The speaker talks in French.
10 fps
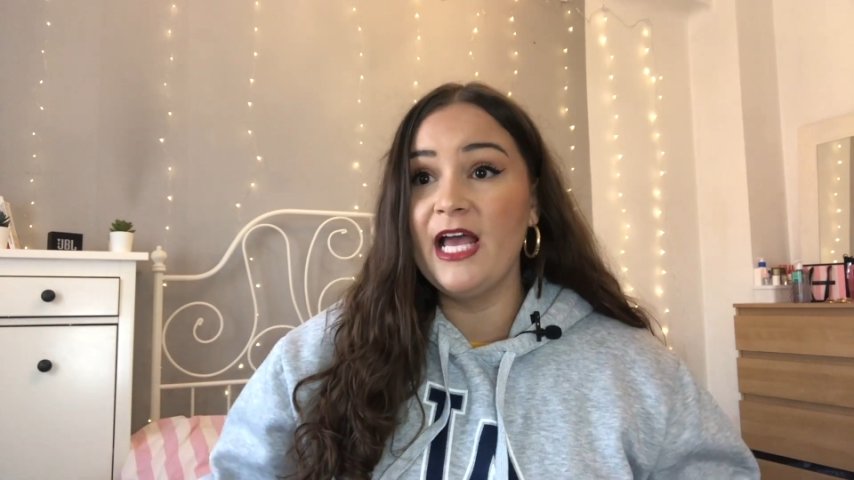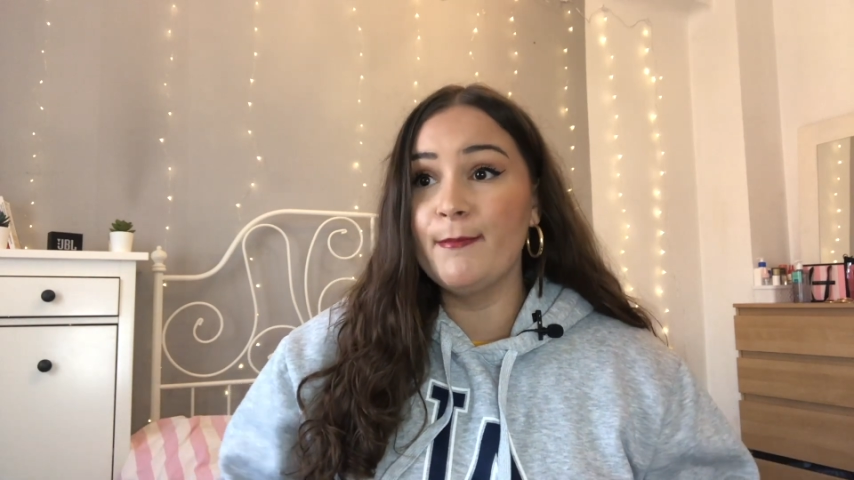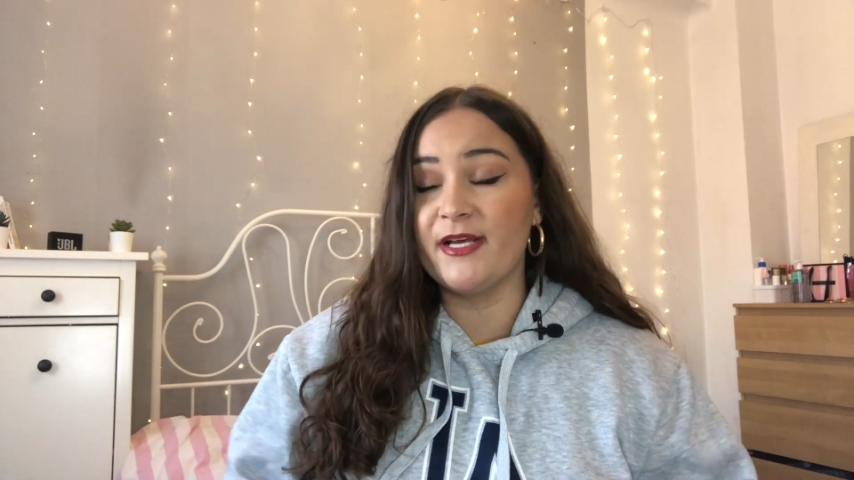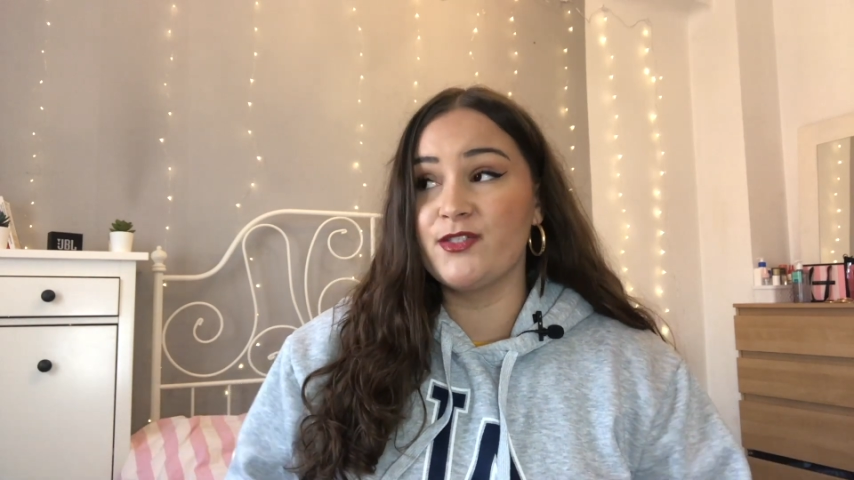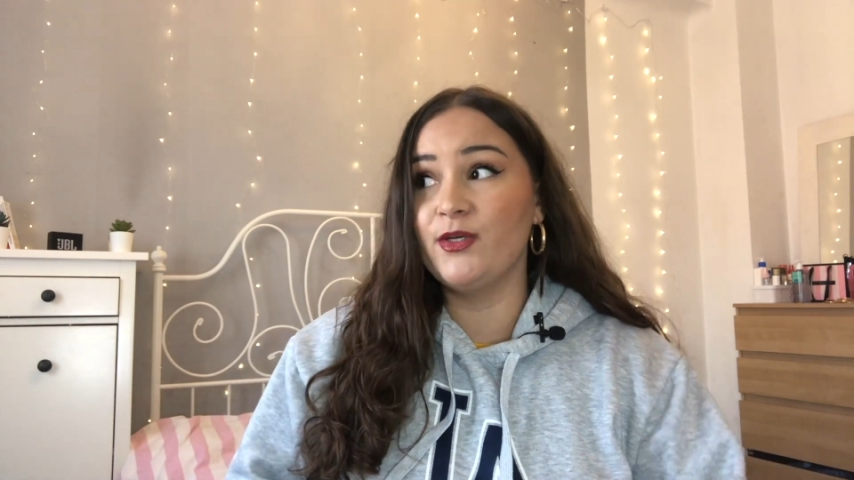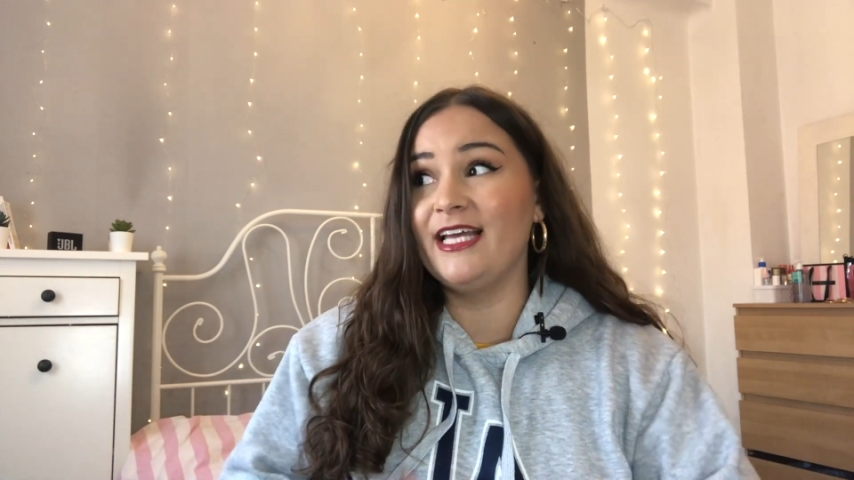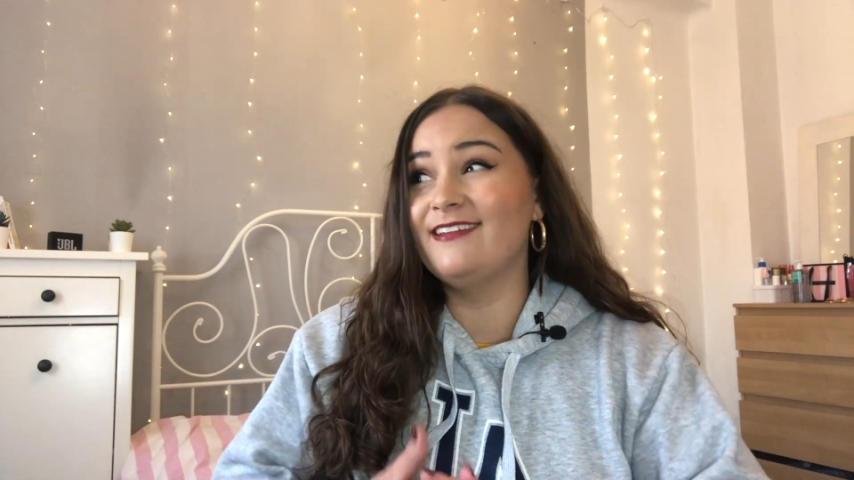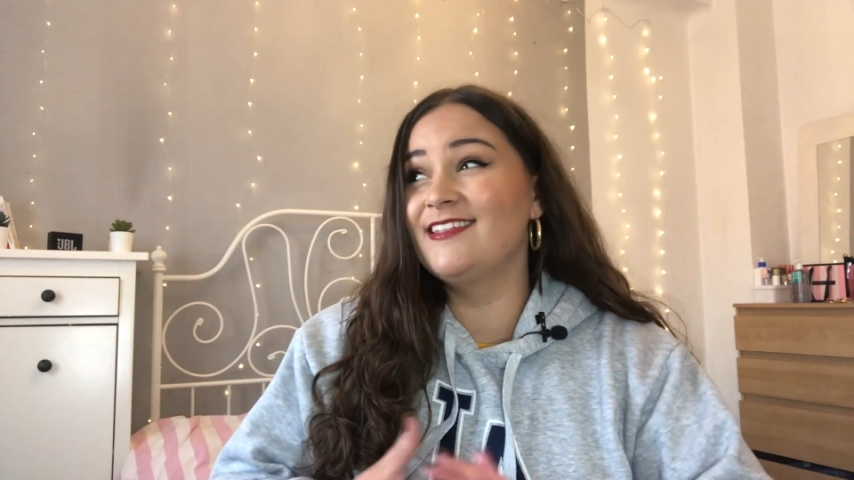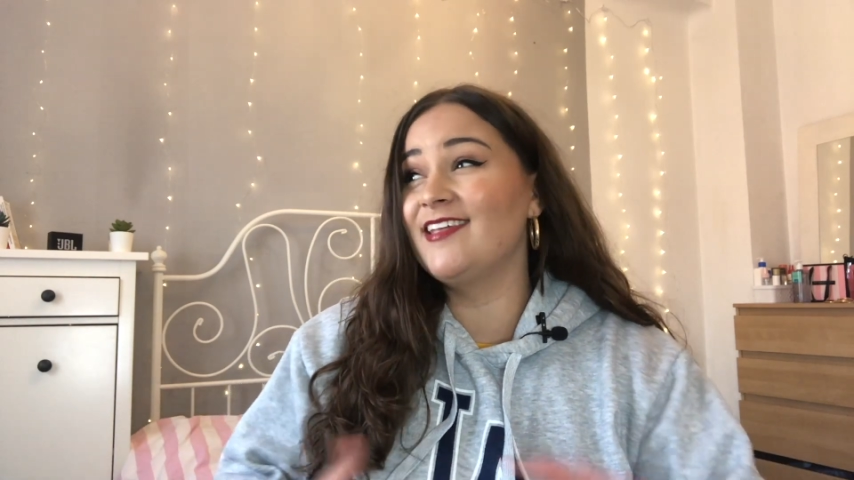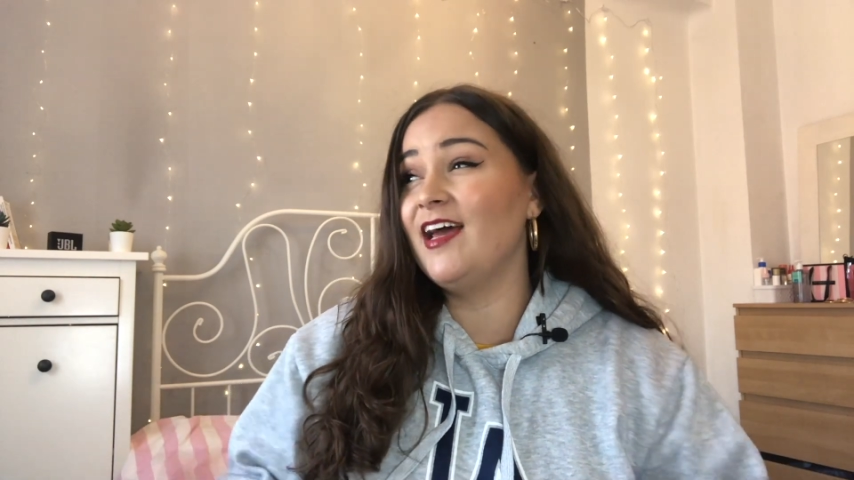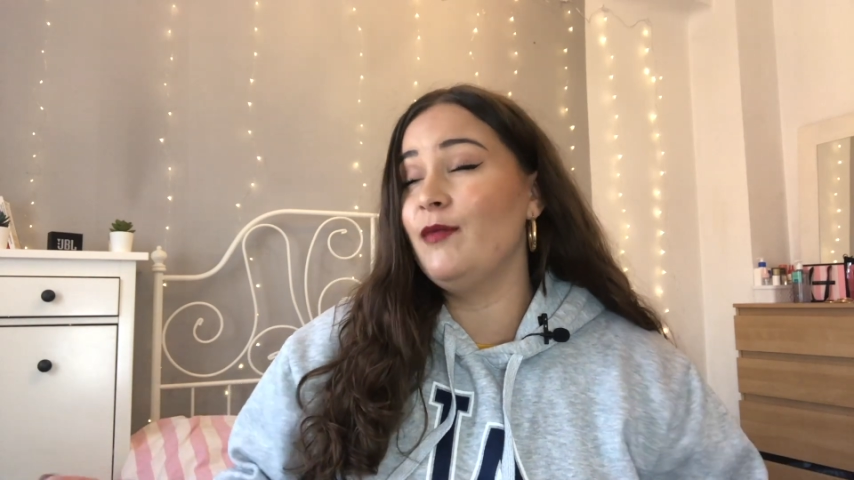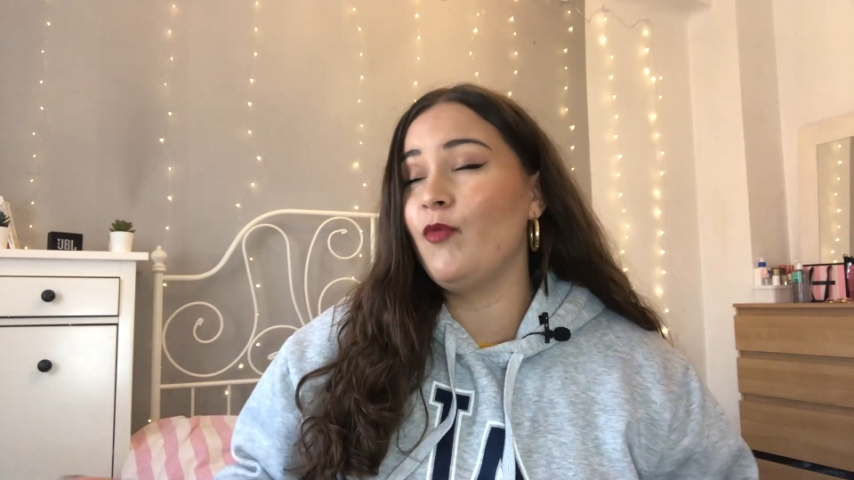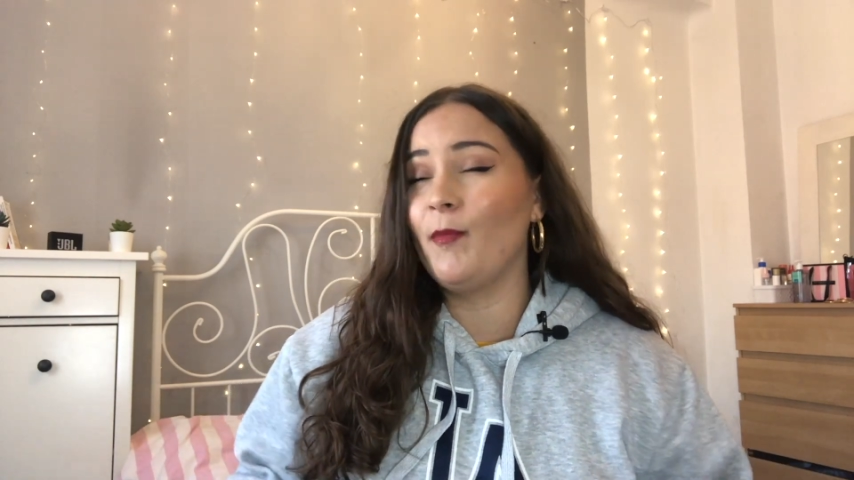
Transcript: parce qu'il y a tellement,